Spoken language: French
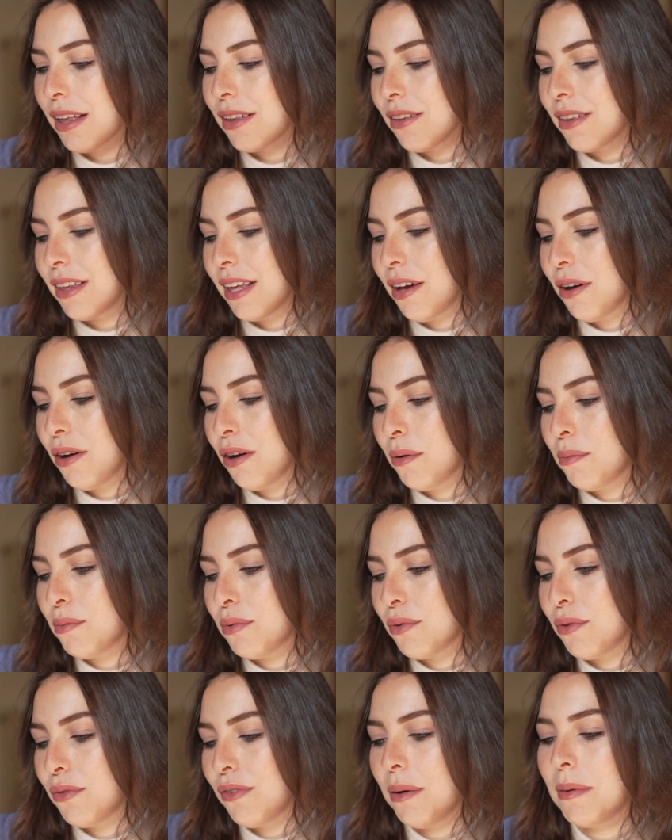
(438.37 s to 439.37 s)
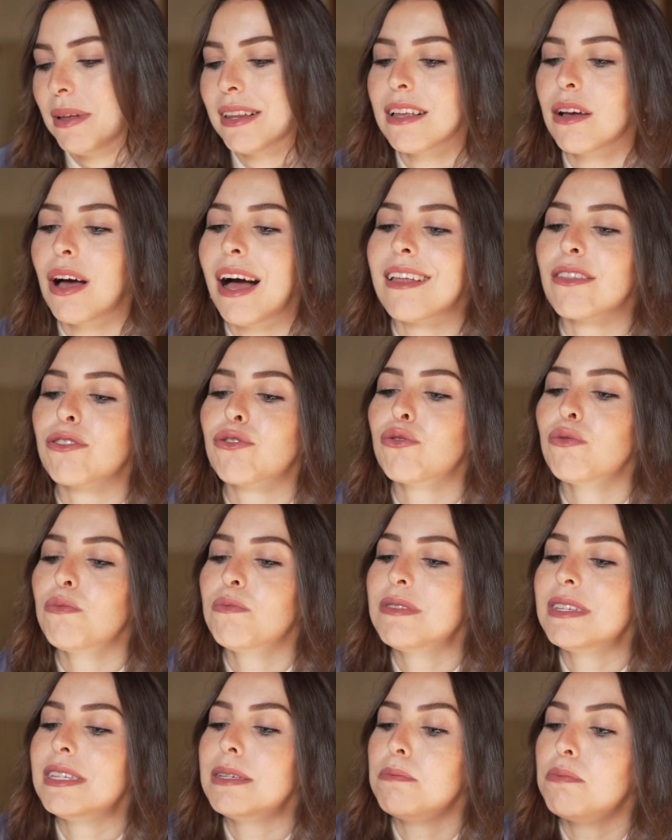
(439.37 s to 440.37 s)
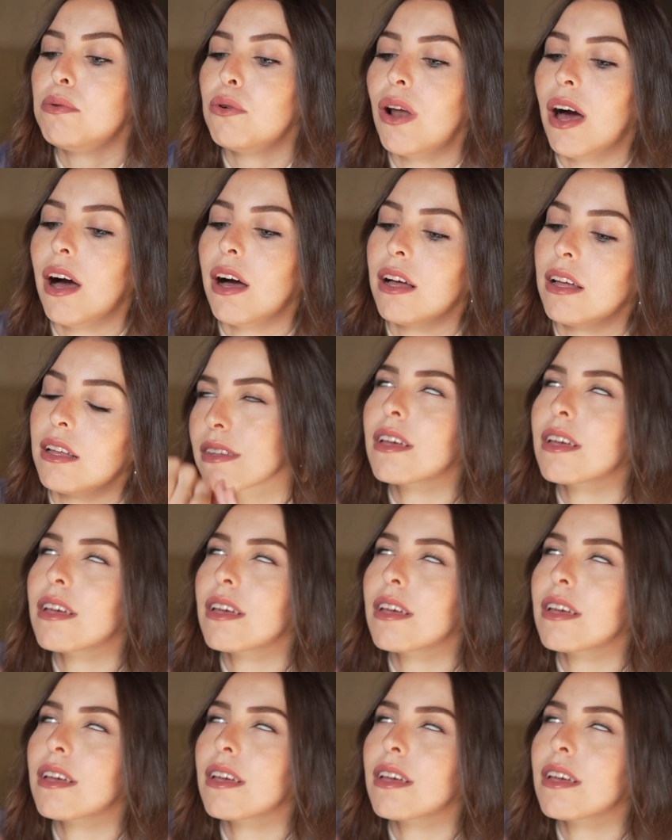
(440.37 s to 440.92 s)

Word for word: Attendez, hop, on va mettre un tout petit peu là.